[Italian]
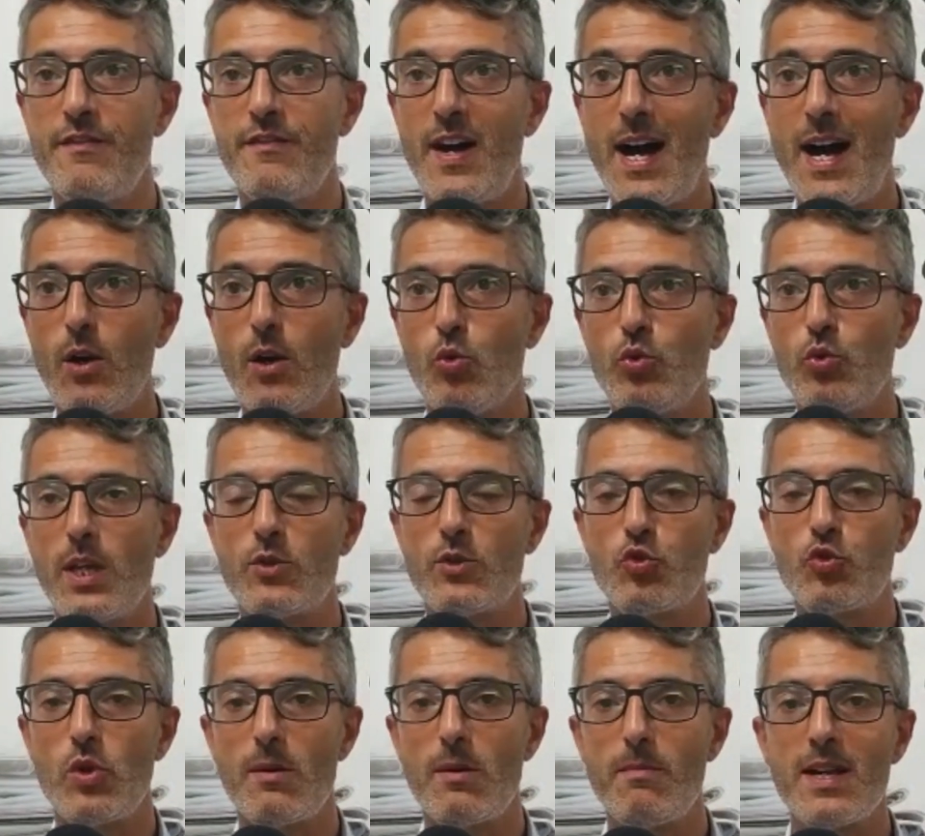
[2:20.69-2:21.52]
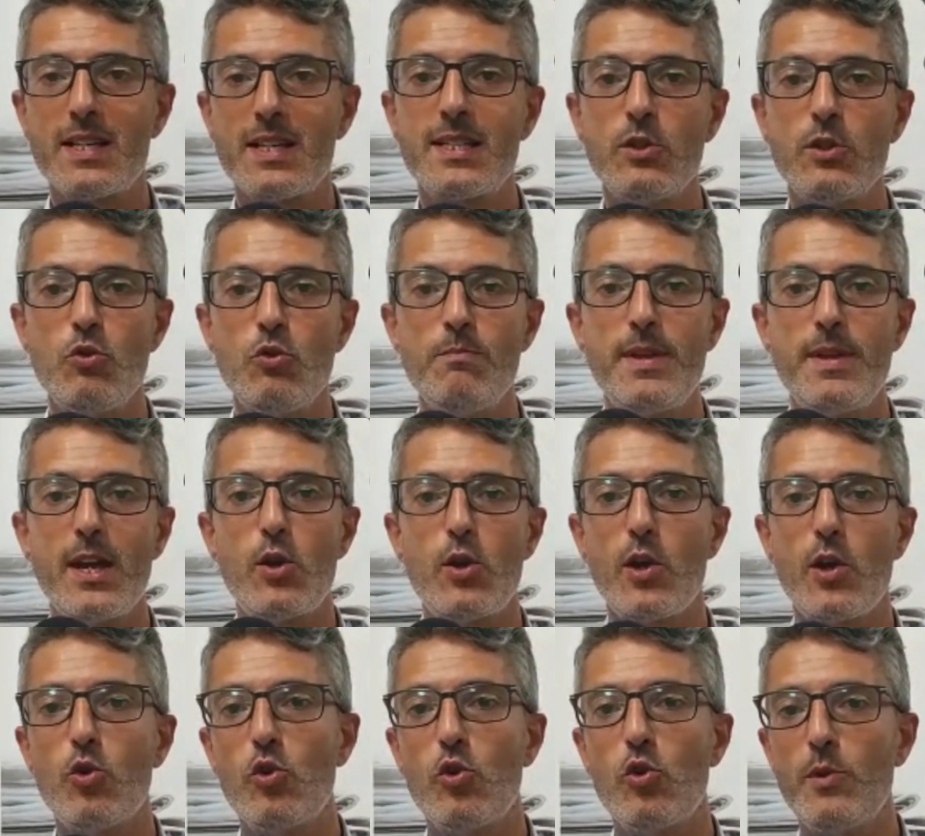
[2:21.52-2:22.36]
valuta sulla base di un
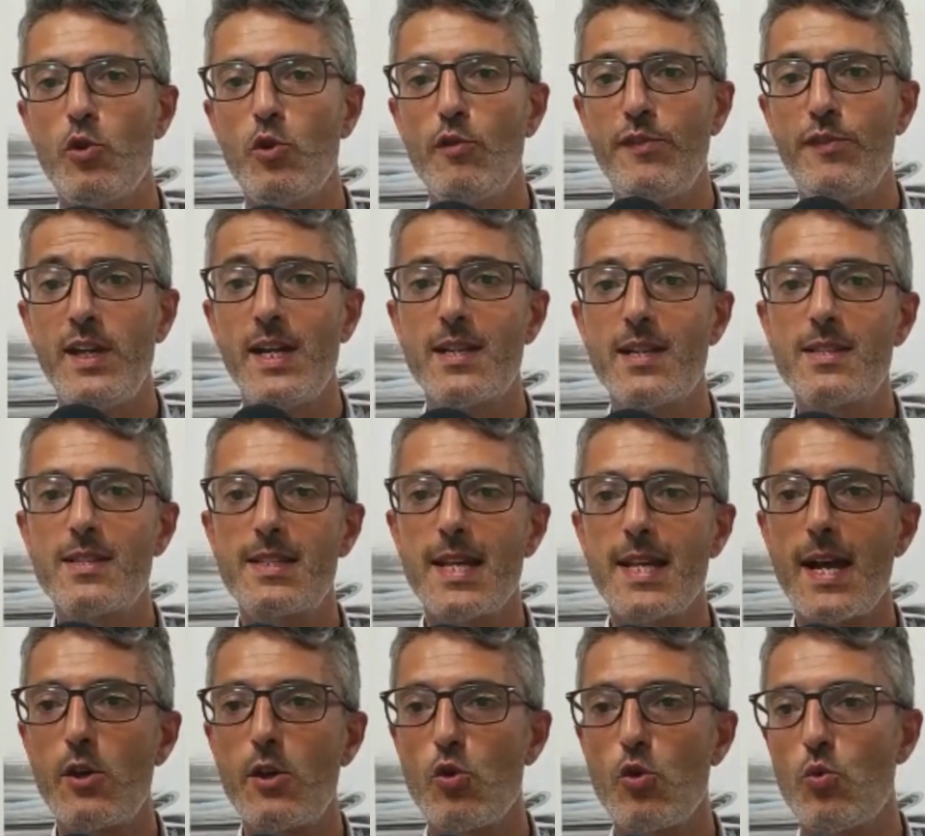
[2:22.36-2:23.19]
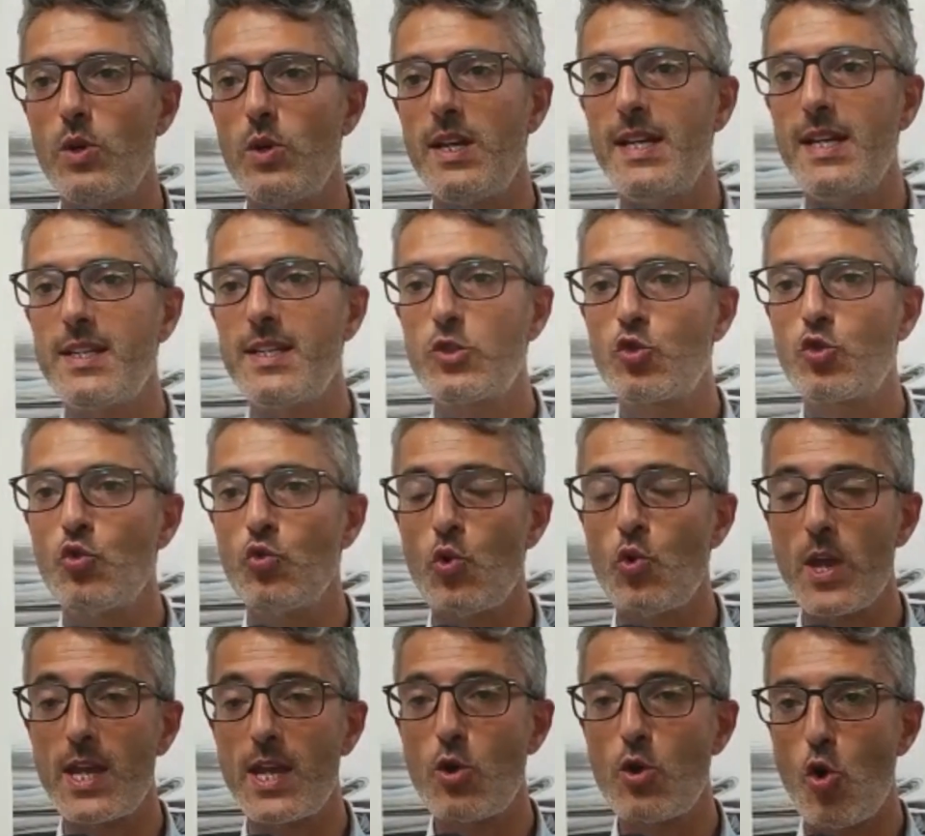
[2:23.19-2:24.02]
piano economico finanziario quelli che
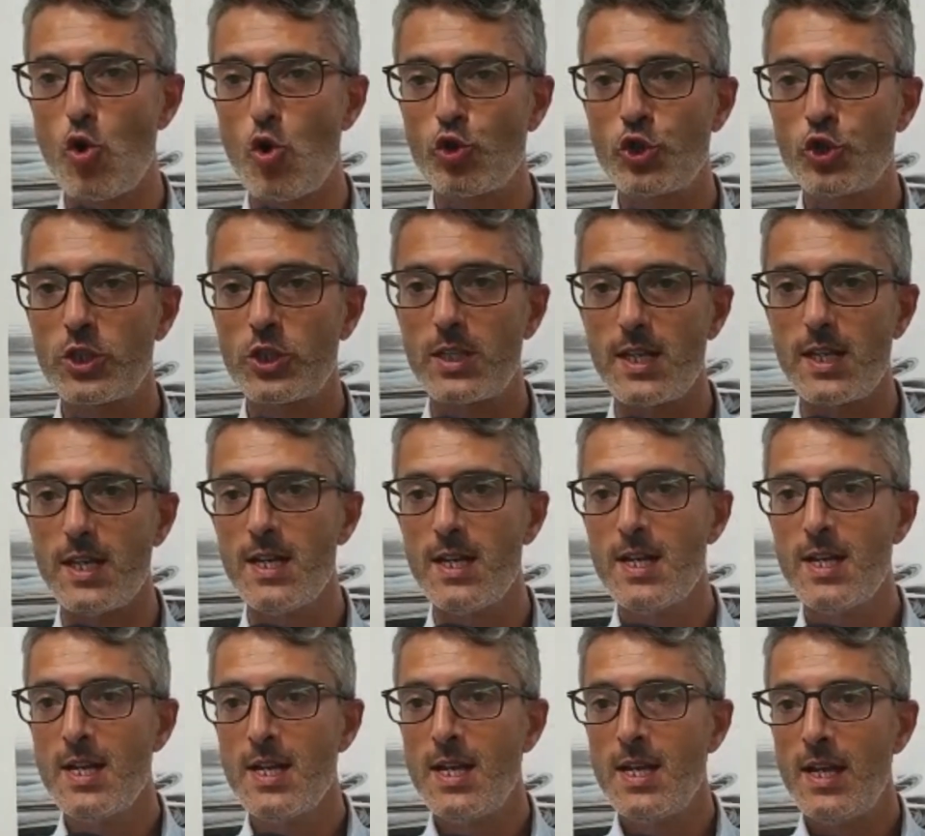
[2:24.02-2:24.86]
sono i costi